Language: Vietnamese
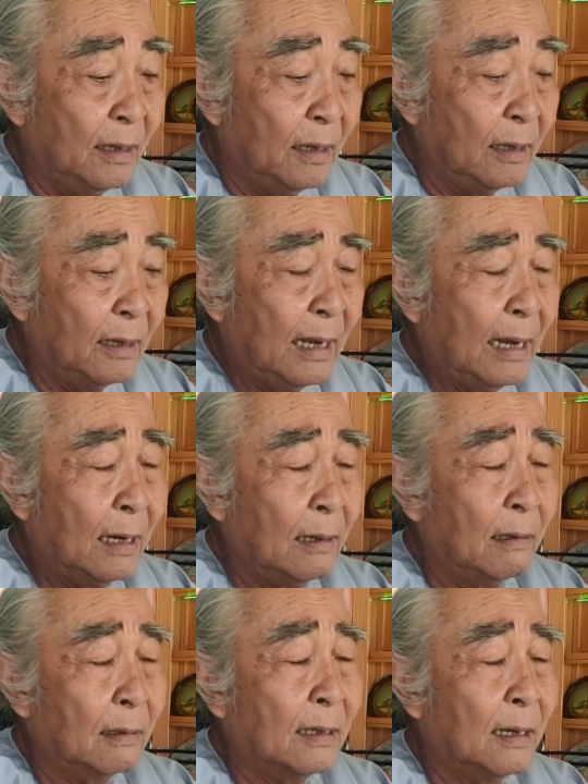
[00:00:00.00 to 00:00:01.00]
khi
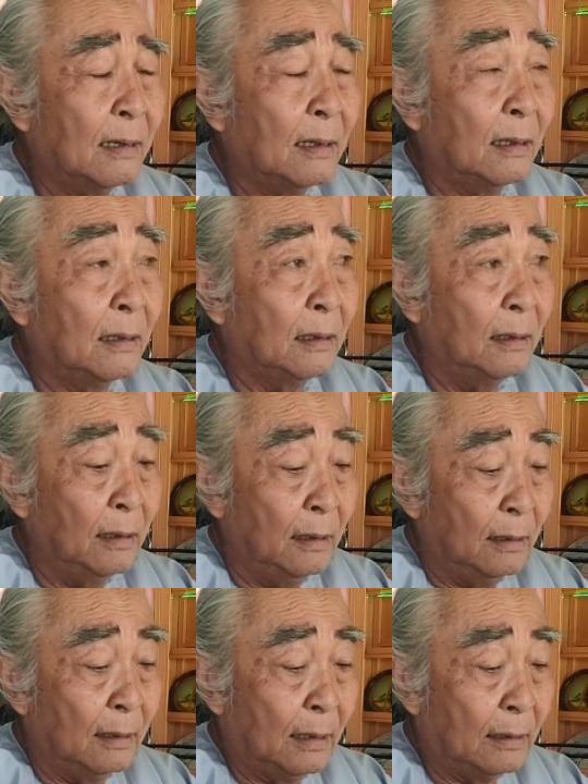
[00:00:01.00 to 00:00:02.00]
nghe được lời
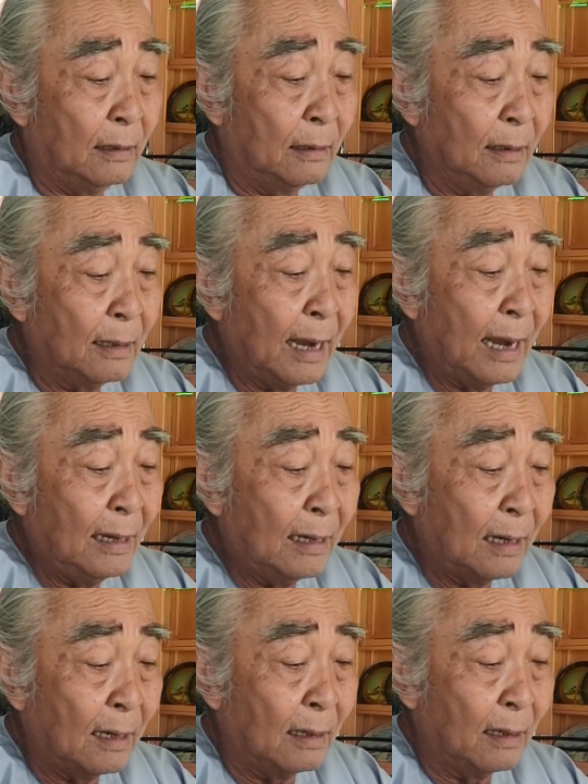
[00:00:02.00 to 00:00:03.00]
là những
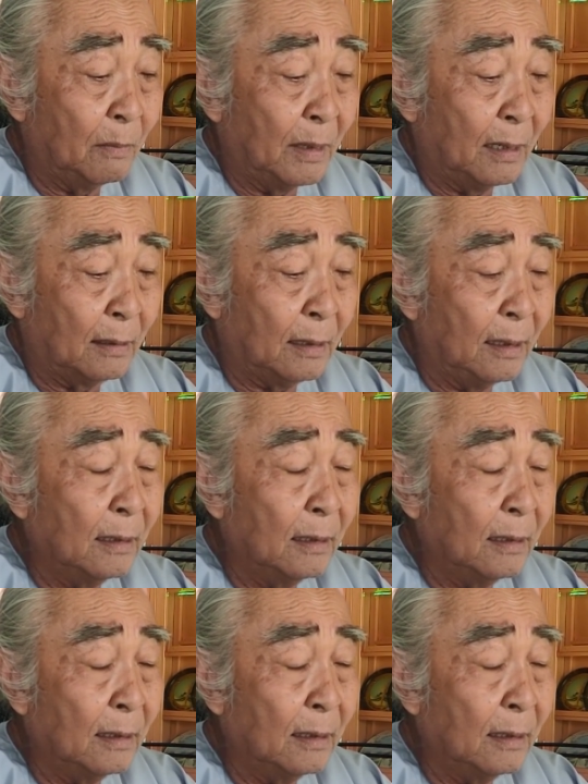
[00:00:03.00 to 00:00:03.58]
cái lời mà